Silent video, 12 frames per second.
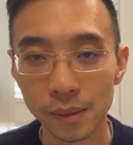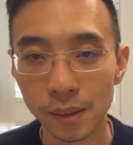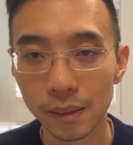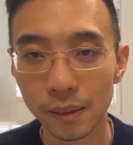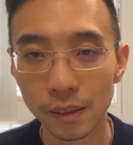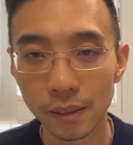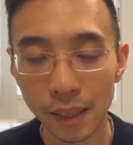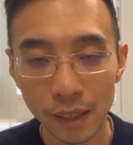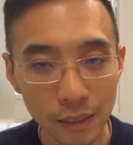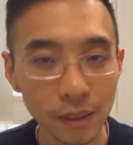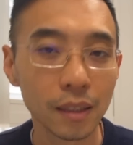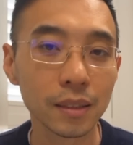呃，大家
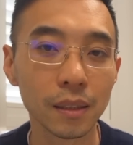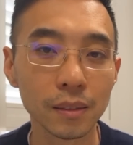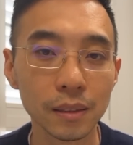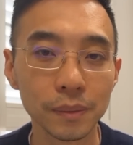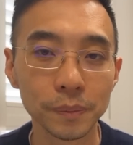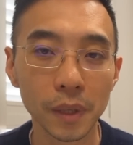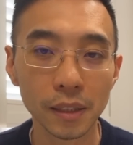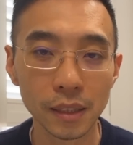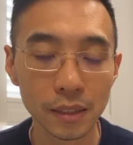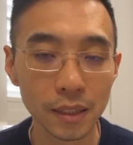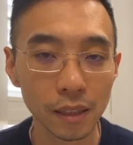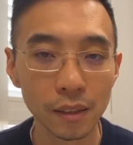一定要小心。那
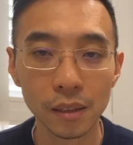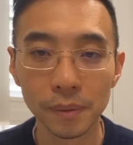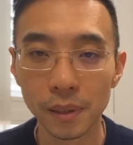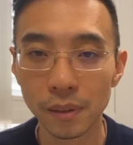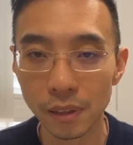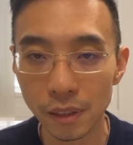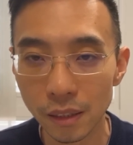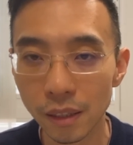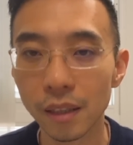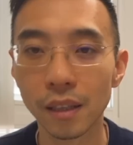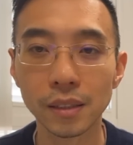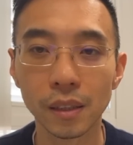在墙内的朋友一
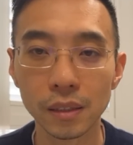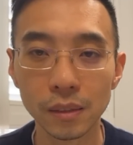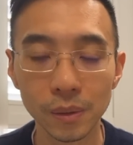定要小心，